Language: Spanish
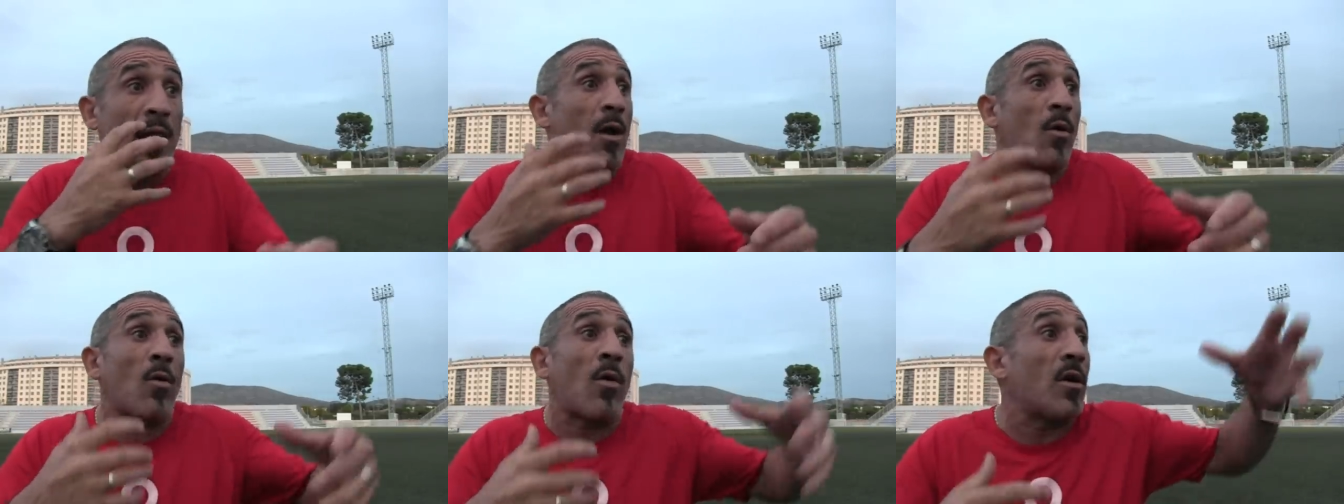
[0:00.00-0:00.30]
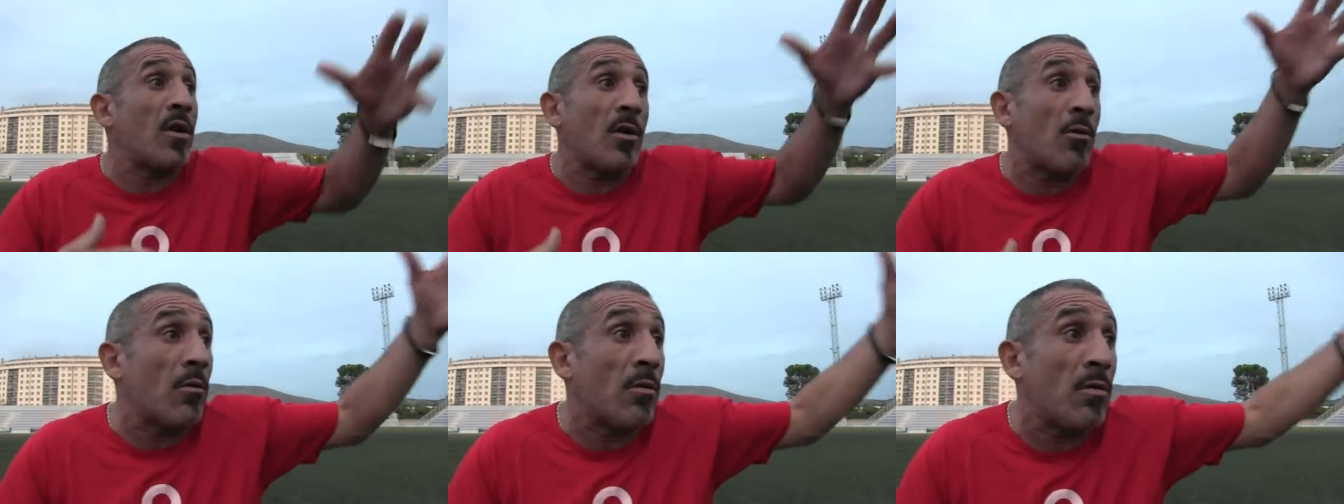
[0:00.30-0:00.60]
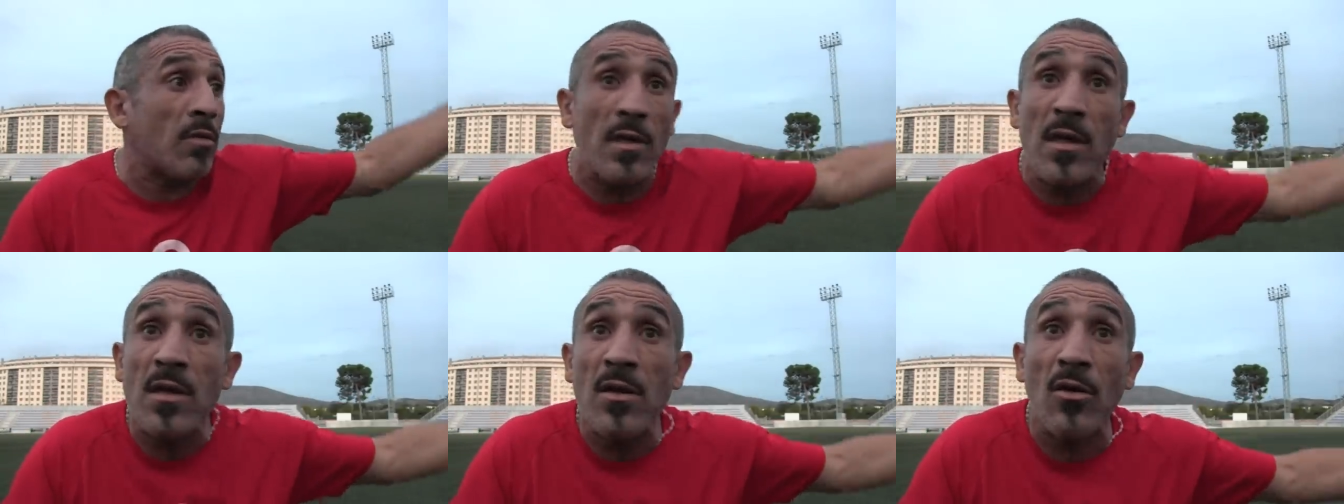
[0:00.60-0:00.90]
haya jugado ni
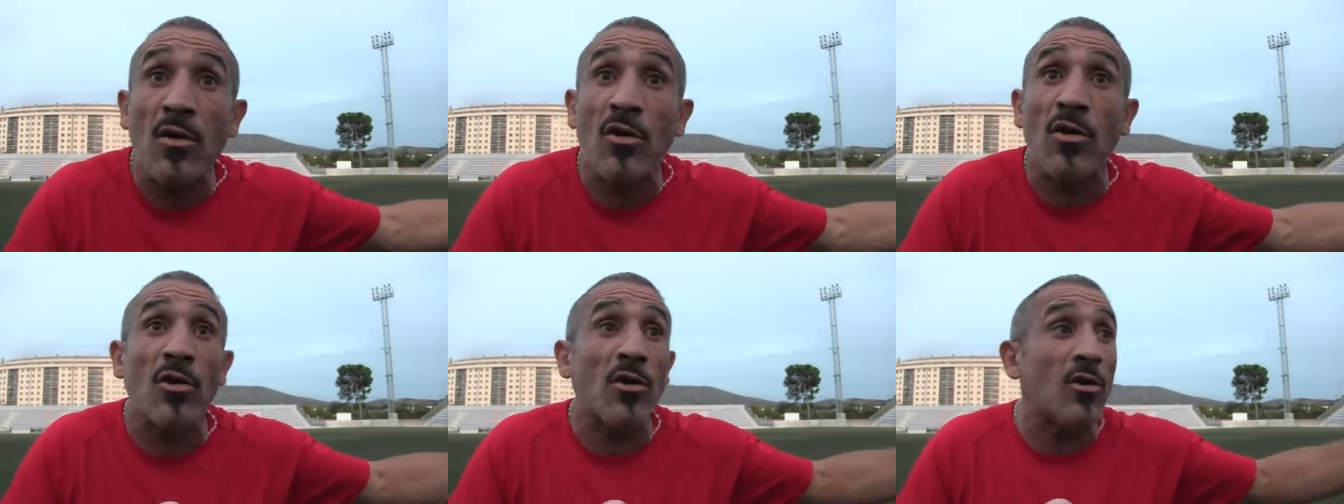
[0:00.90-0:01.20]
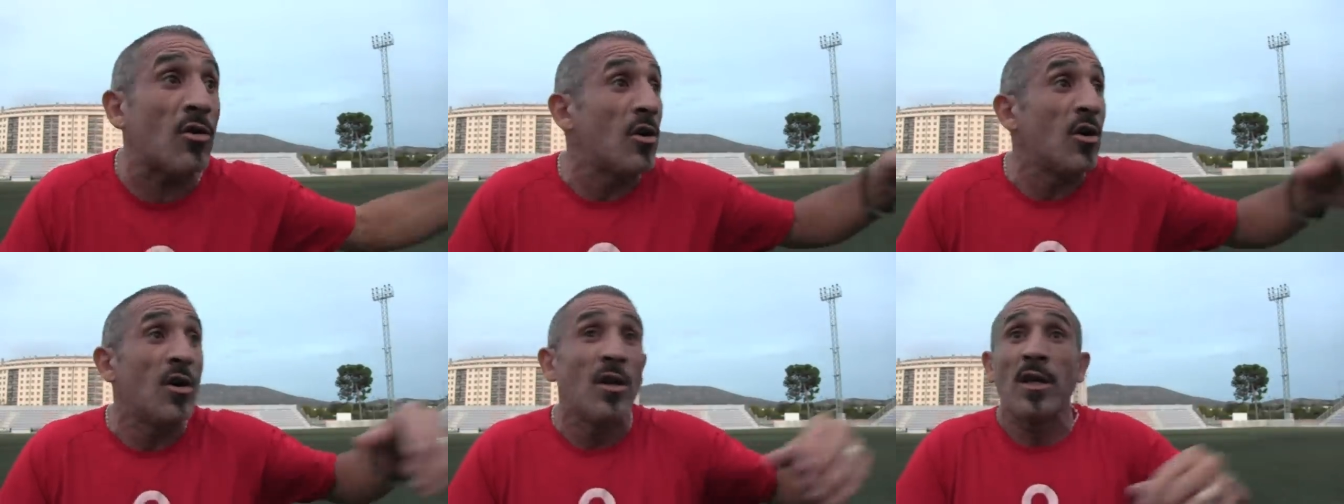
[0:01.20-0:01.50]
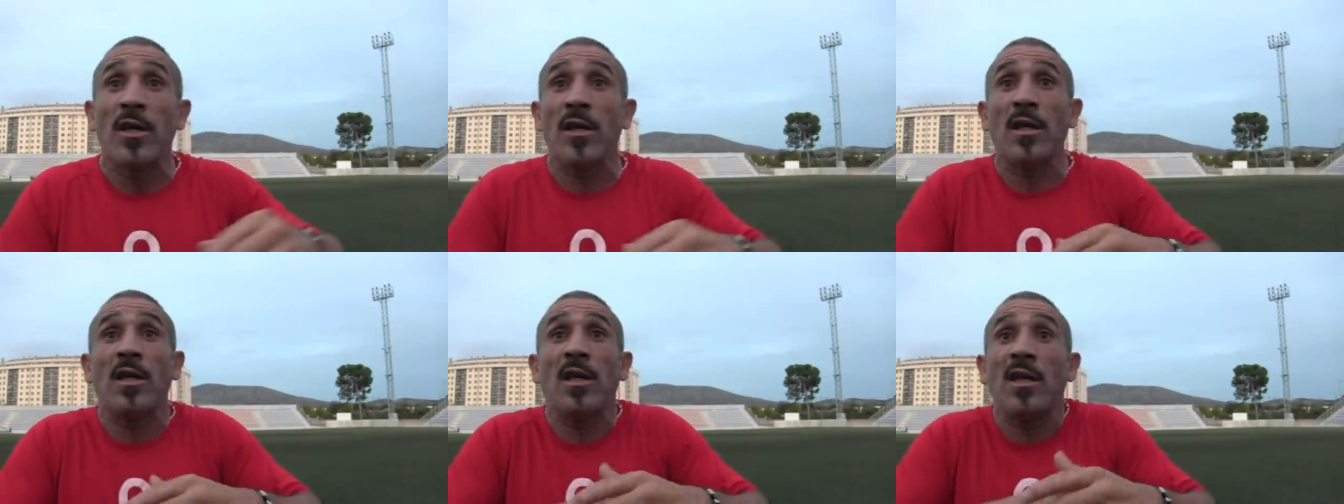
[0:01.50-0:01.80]
con cinco,
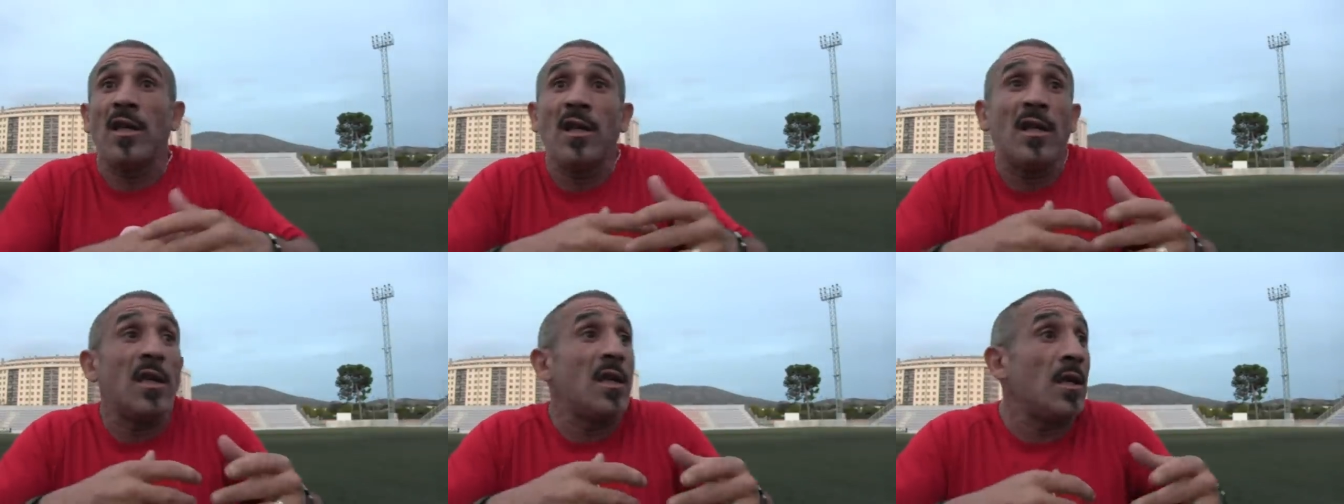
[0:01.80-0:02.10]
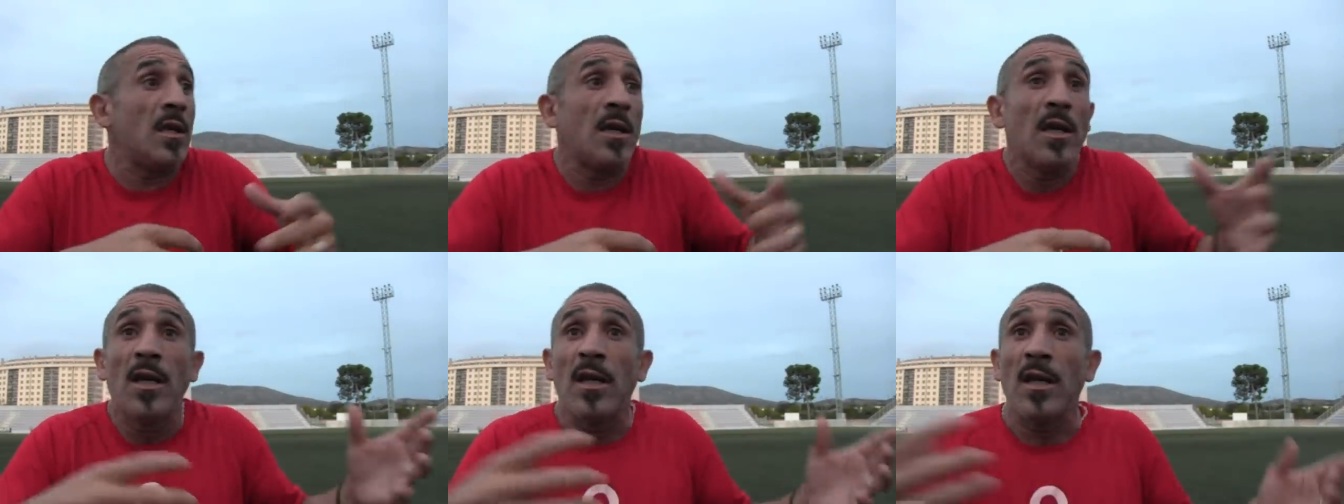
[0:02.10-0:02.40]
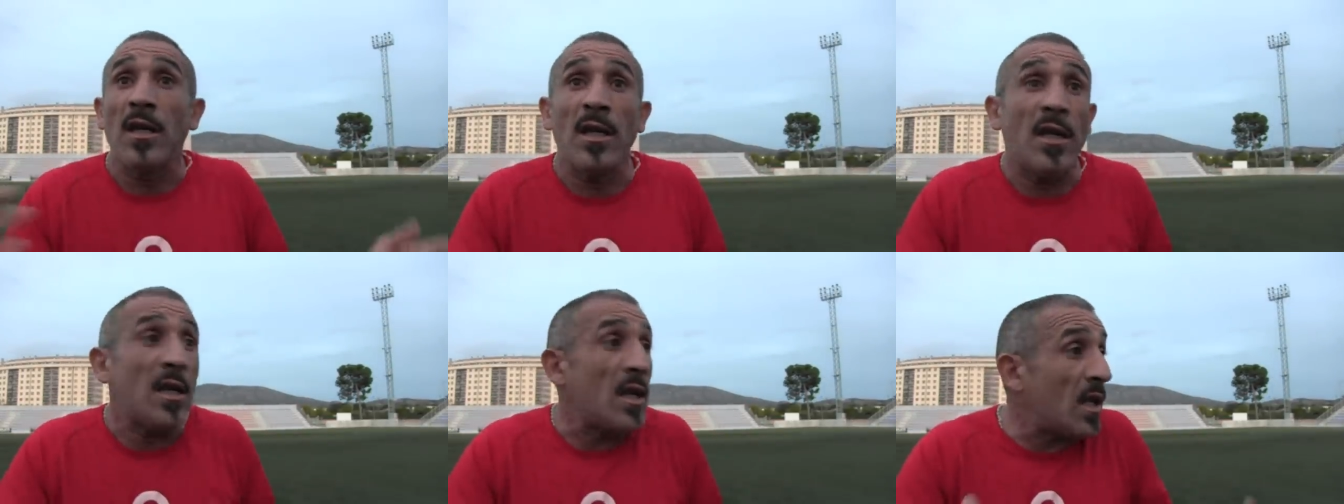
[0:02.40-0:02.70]
ni, ni,
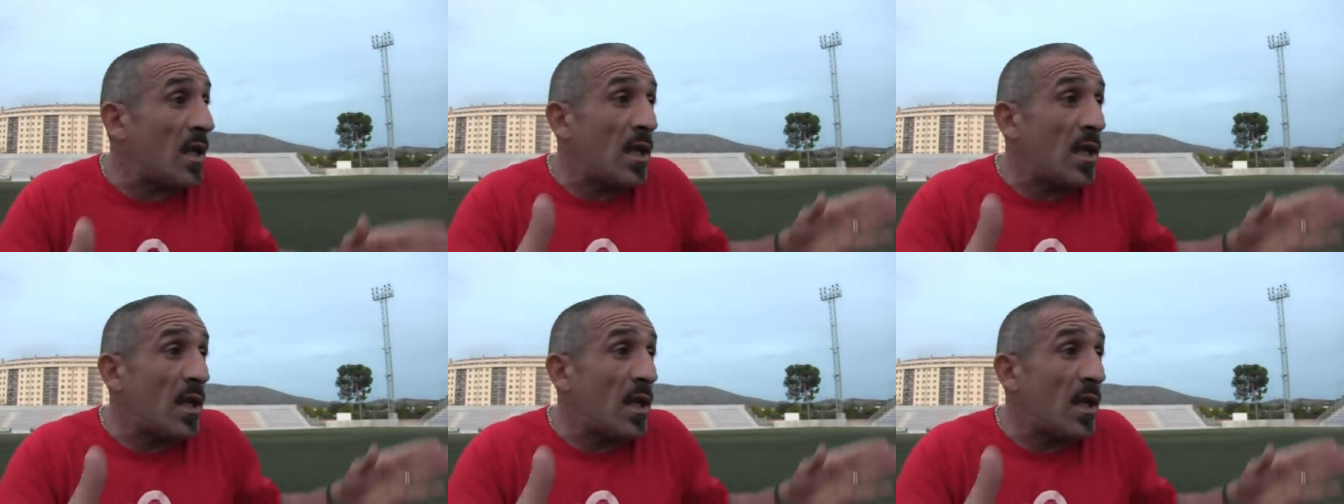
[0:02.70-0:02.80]
ni,